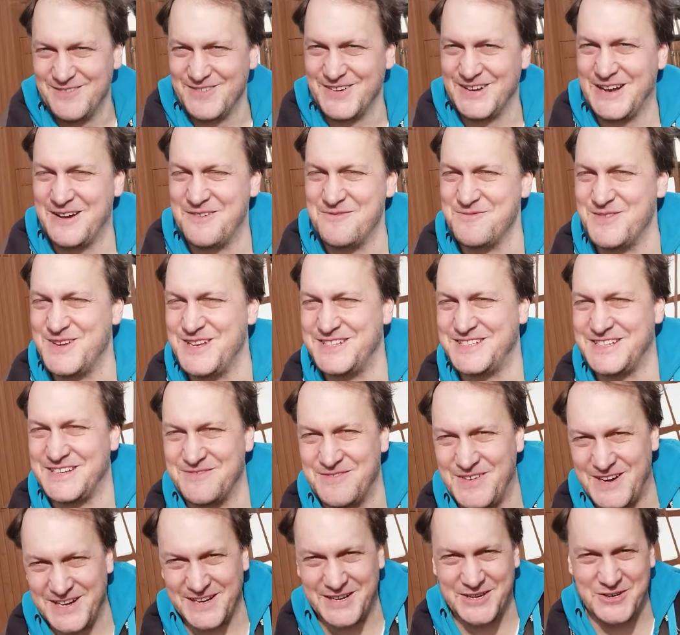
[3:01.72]
haben, glaube ich, ein
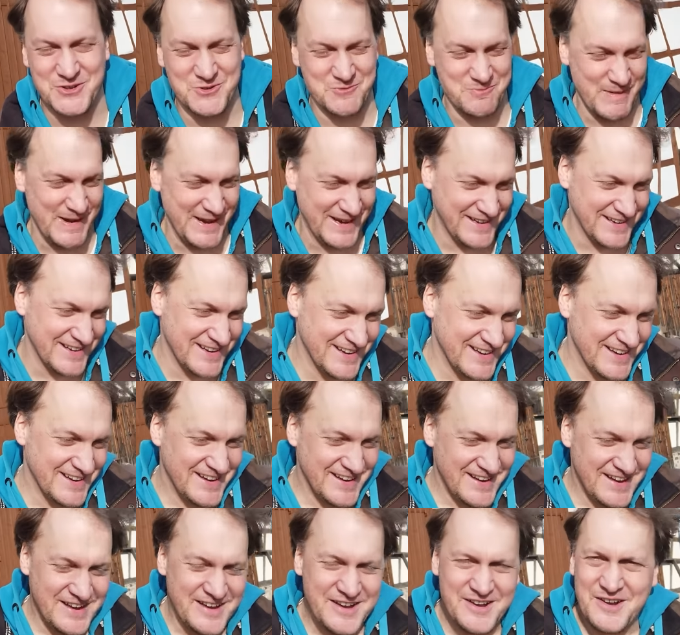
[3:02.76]
bisschen meinen Respekt.
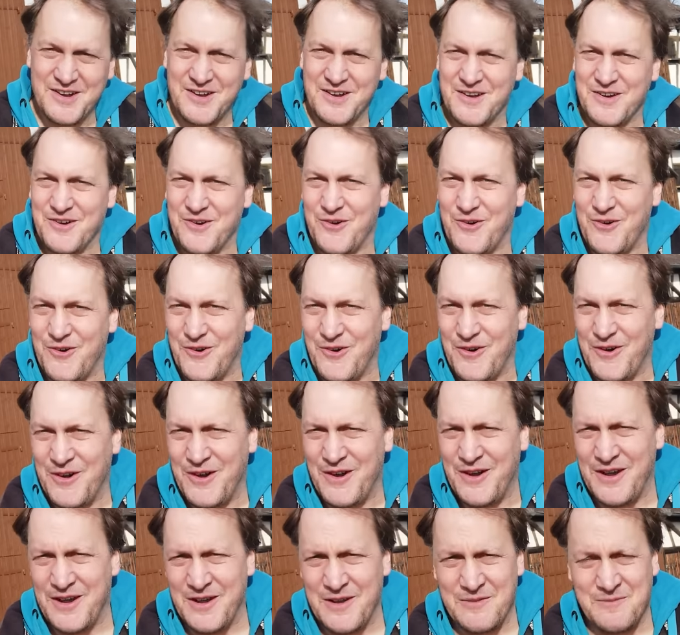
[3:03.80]

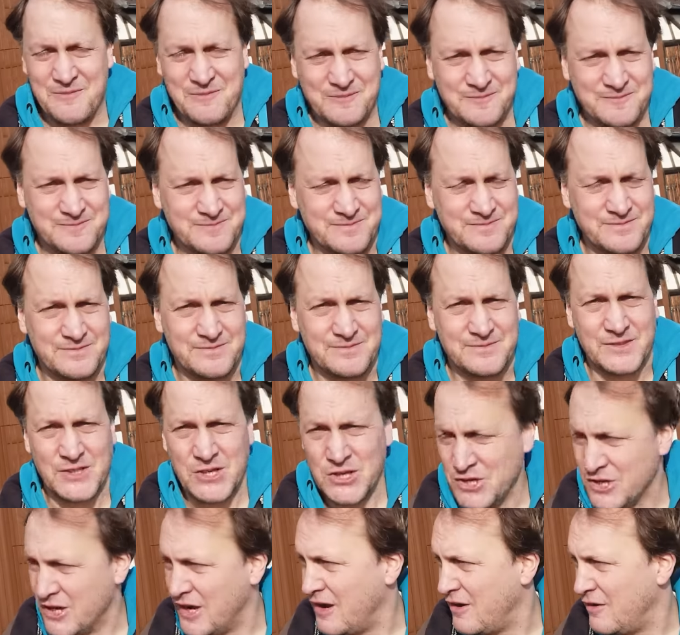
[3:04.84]
Ähm,
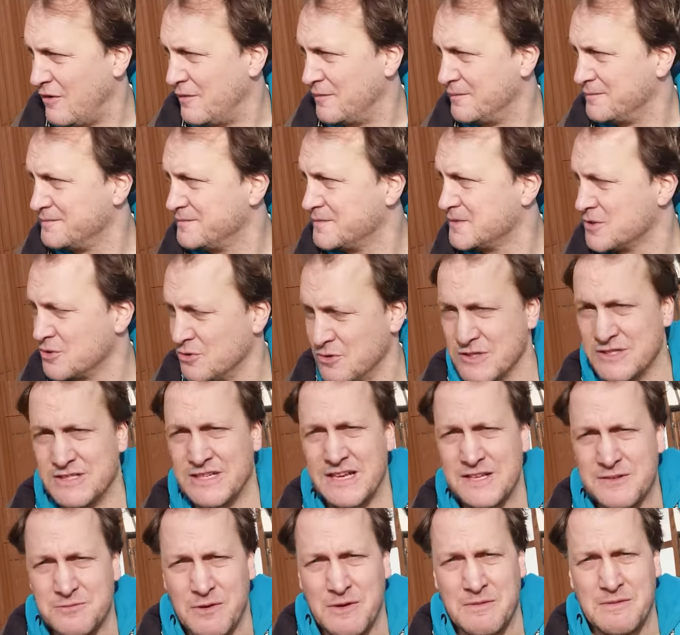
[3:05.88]
genau, so ist
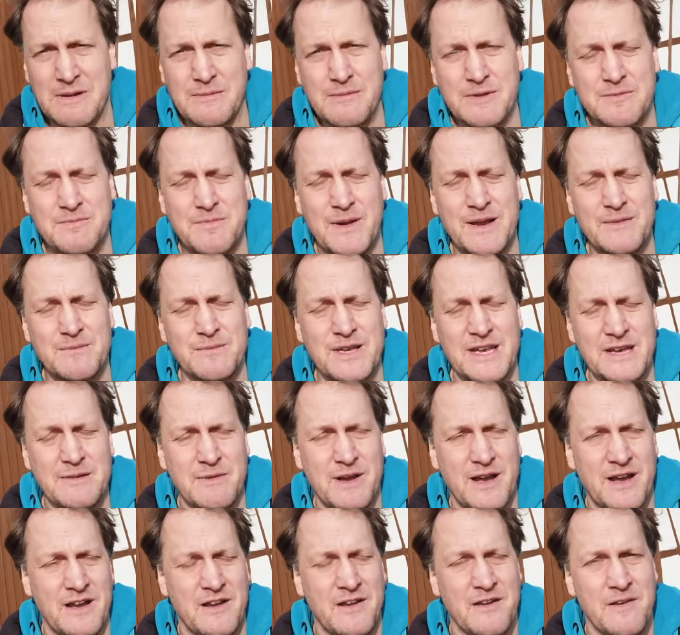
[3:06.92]
jetzt wollen wir aber beim
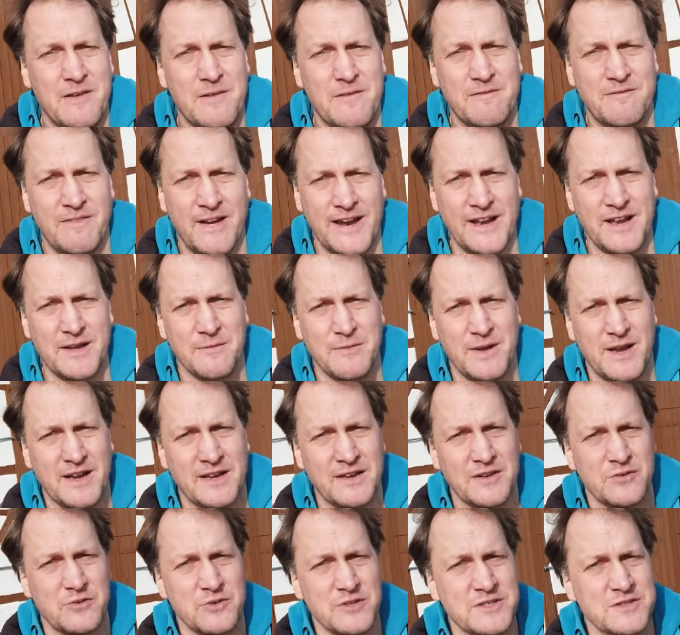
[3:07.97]
Thema
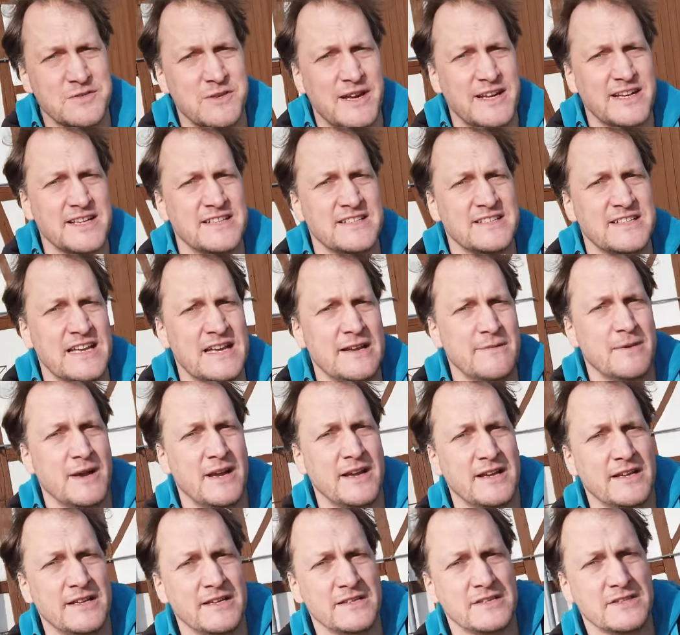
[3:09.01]
weitermachen und zwar das
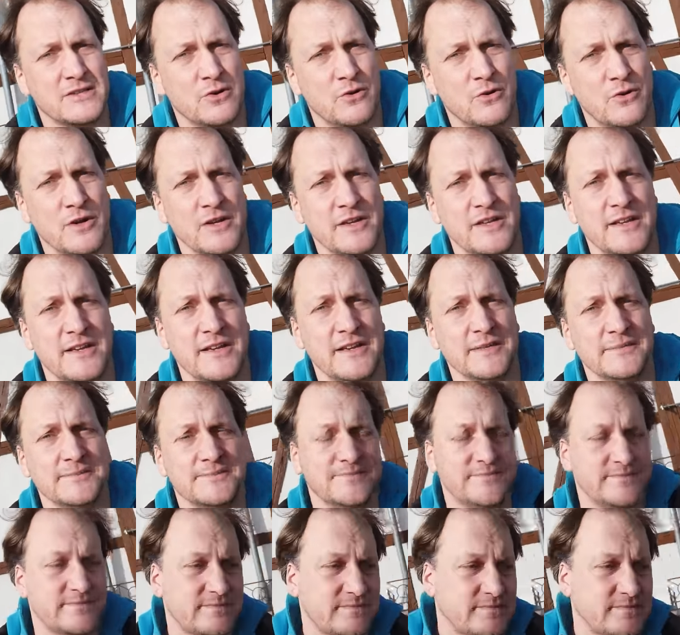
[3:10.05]
Thema ist heute